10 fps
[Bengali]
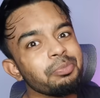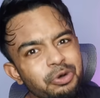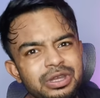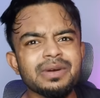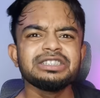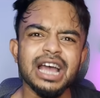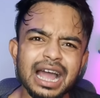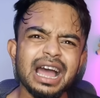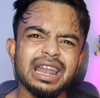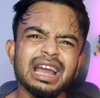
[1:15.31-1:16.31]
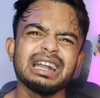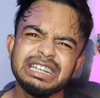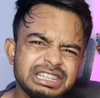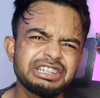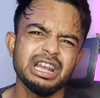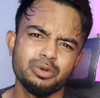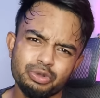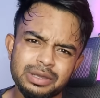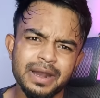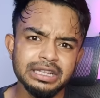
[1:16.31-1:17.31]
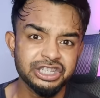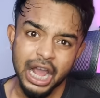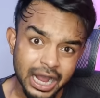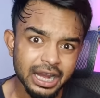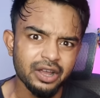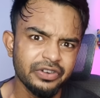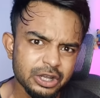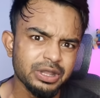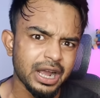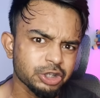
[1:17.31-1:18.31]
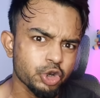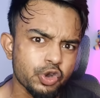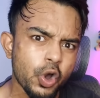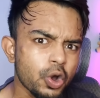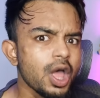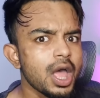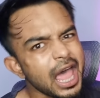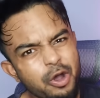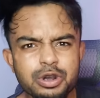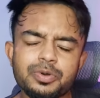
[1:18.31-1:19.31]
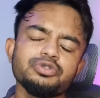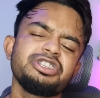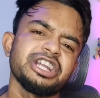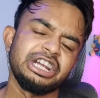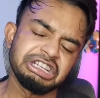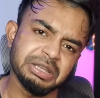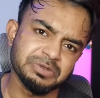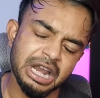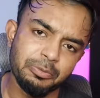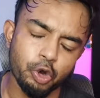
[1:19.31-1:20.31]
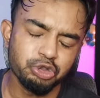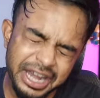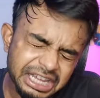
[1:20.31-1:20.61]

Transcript: বৌদি আমার ঝাঁকানাকা ডিজিটাল বৌদি মানে ঝাঁকানাকা ভিডিও দেখার জন্য এখনই বৌদির চ্যানেলকে সাবস্ক্রাইব করো দেরি